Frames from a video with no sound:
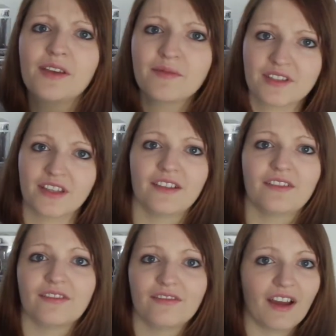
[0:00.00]

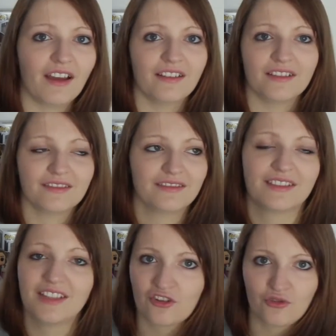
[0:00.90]
Filmszenen, weil
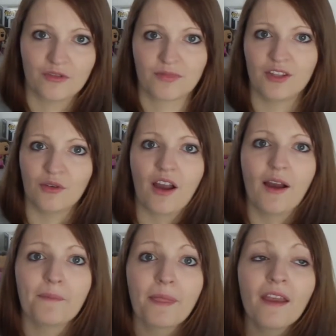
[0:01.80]
es ja schon im Kino
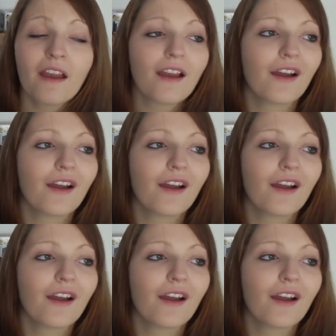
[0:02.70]
kam.